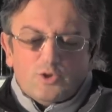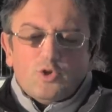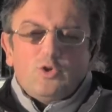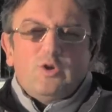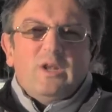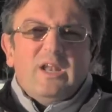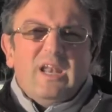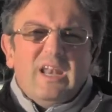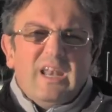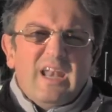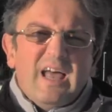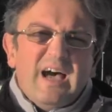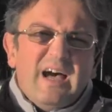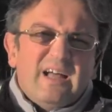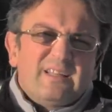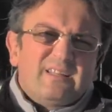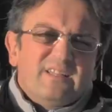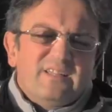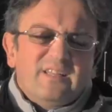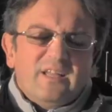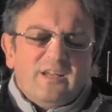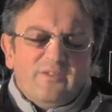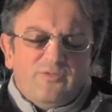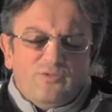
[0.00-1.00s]

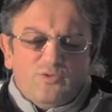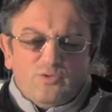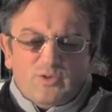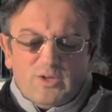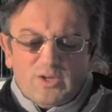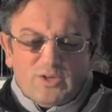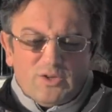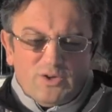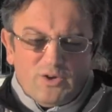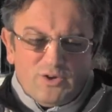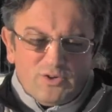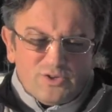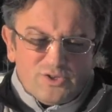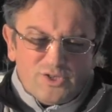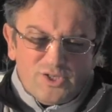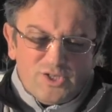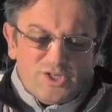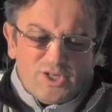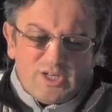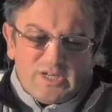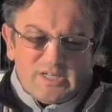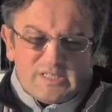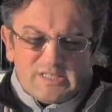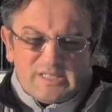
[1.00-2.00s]
tonnellate di rifiuti
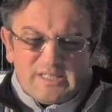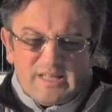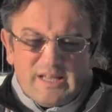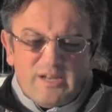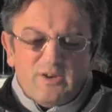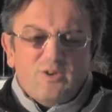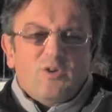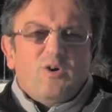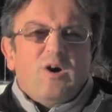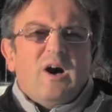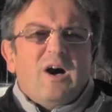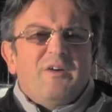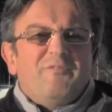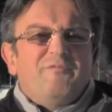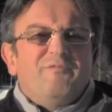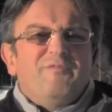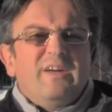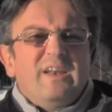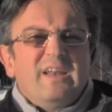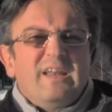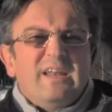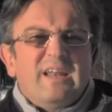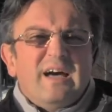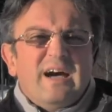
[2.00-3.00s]
tossici che stanno
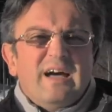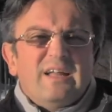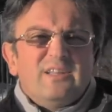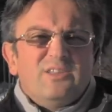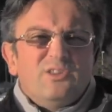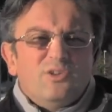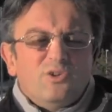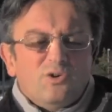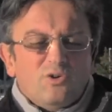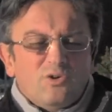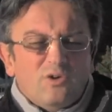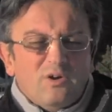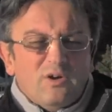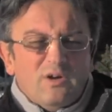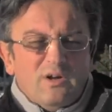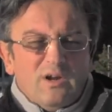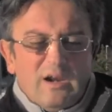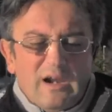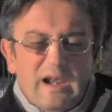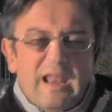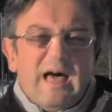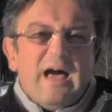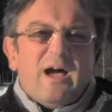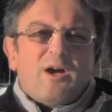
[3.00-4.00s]
avvelenando
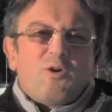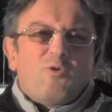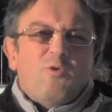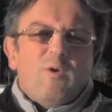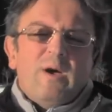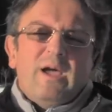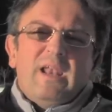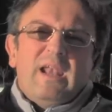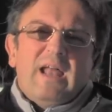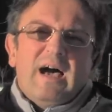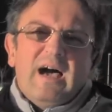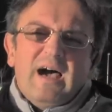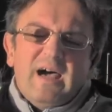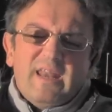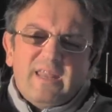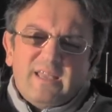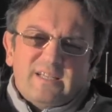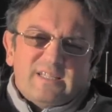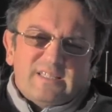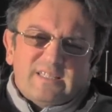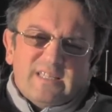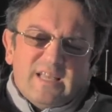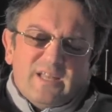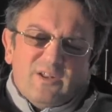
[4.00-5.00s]
l'acqua e
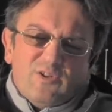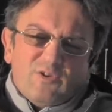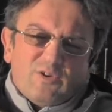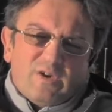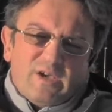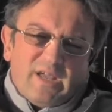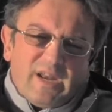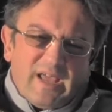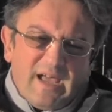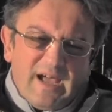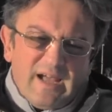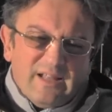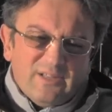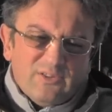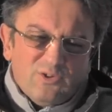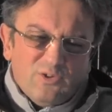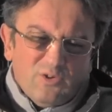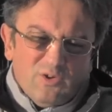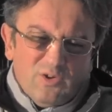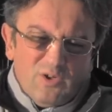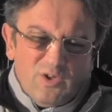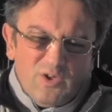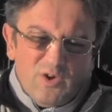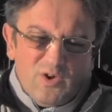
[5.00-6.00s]
l'aria e stanno
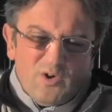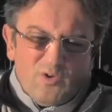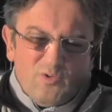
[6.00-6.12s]
creando